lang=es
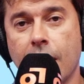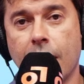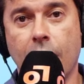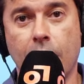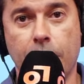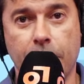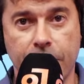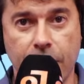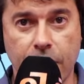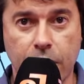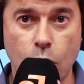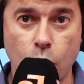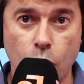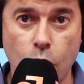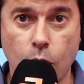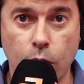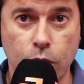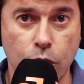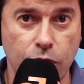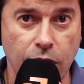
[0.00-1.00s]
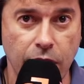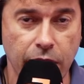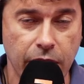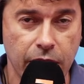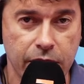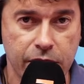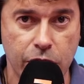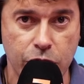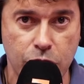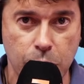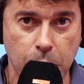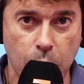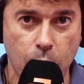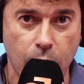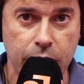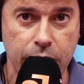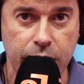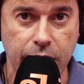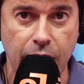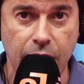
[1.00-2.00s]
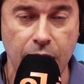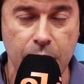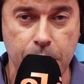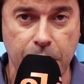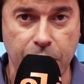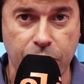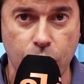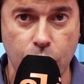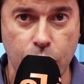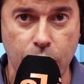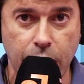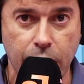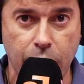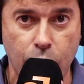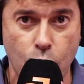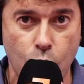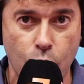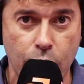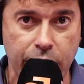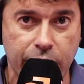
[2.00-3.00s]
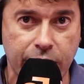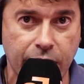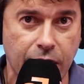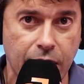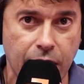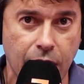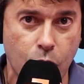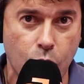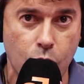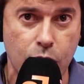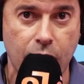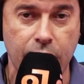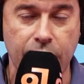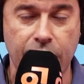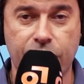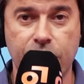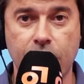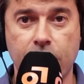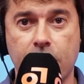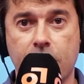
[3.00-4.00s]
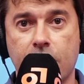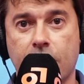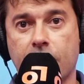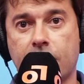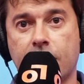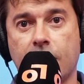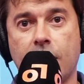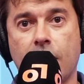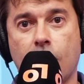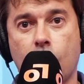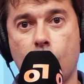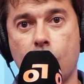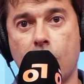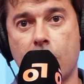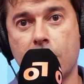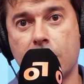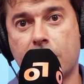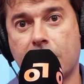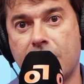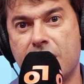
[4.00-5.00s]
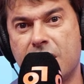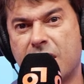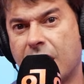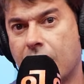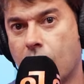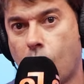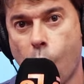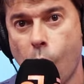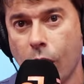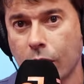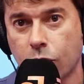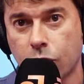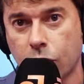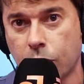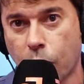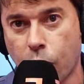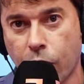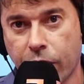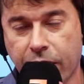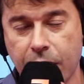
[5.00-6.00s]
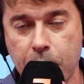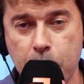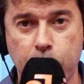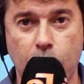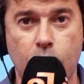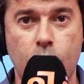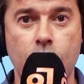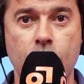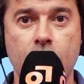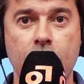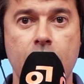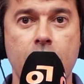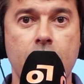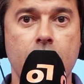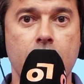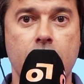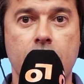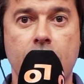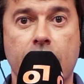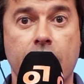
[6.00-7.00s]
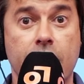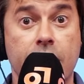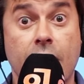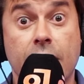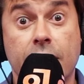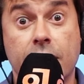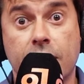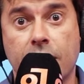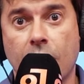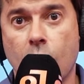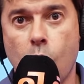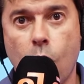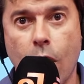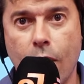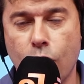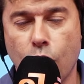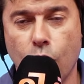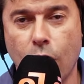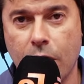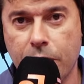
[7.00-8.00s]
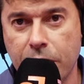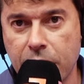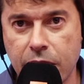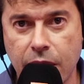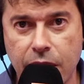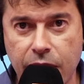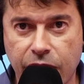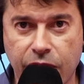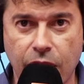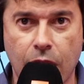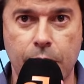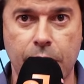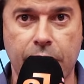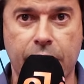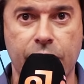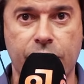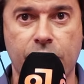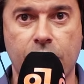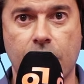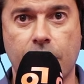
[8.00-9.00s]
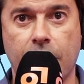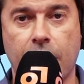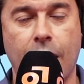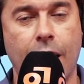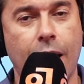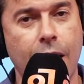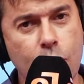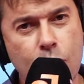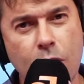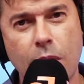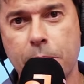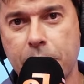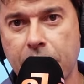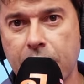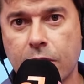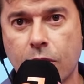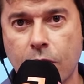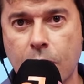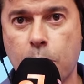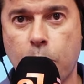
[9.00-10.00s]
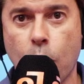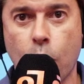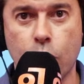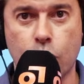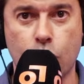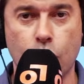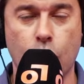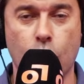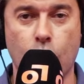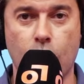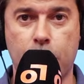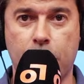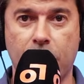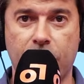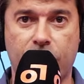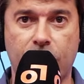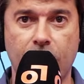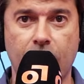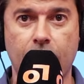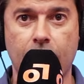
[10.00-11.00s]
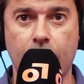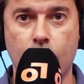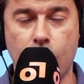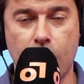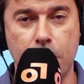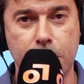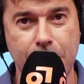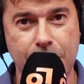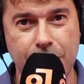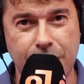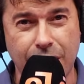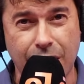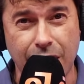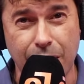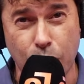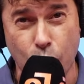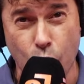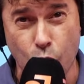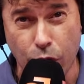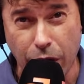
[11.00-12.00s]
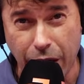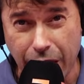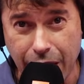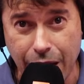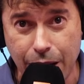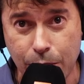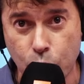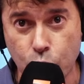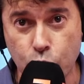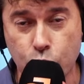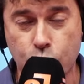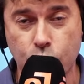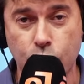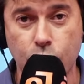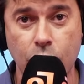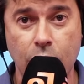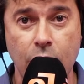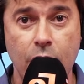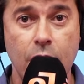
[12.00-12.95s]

la verdad es que uno cuando está en el Sánchez Pizjuán tiene la impresión de que no está en la jornada 7, de que está en la jornada 34, por ejemplo, ¿no? Y de que ya te estás jugando la vida y sabes que se te va. Hay un ambiente un poquito especial, un ambiente que bloquea mucho